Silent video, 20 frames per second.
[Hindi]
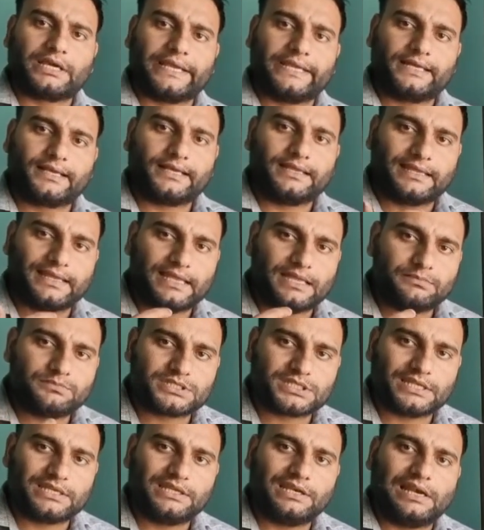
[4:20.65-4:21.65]
कहीं ना कहीं
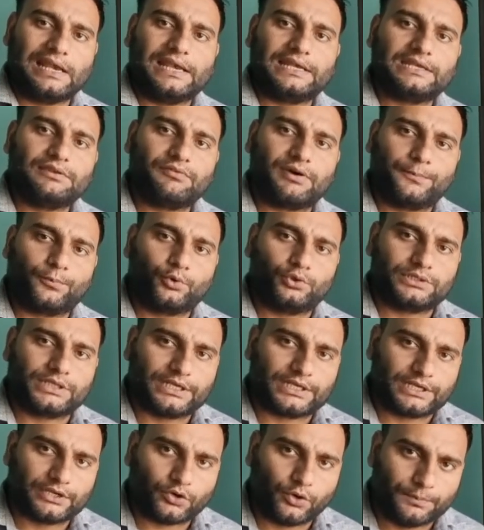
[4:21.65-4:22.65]
गेम से ही रिलेटिव आपको
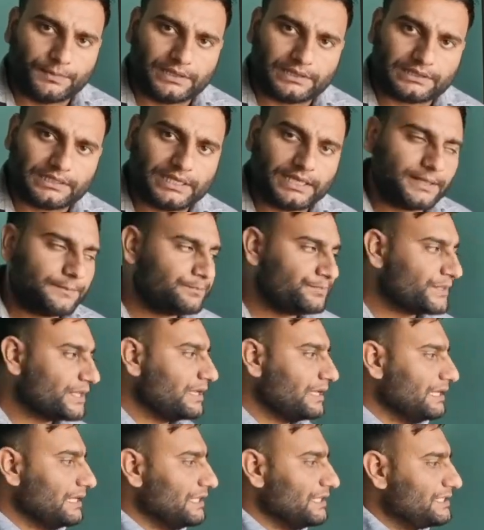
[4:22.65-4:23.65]
देखने को मिलते
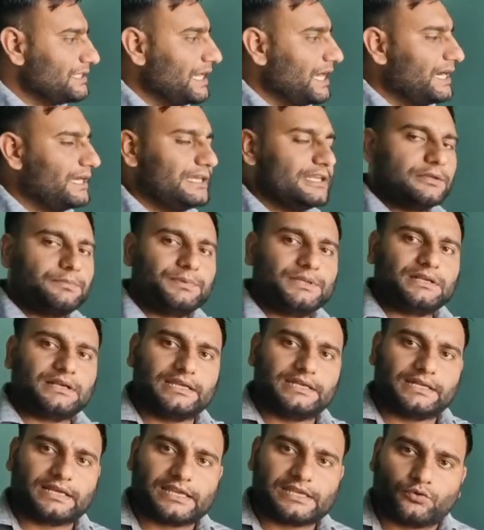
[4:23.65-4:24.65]
हैं स्टार लिंक भी
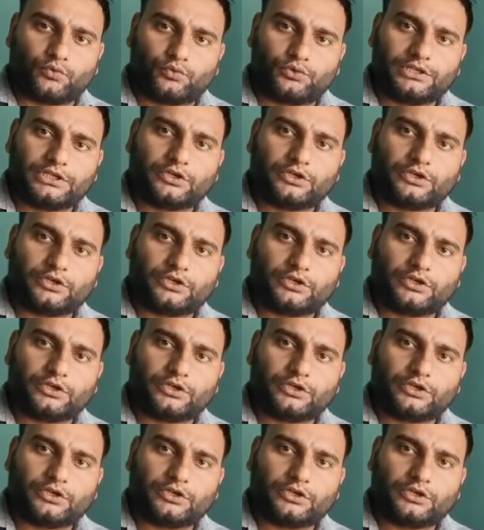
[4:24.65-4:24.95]
कहीं ना कहीं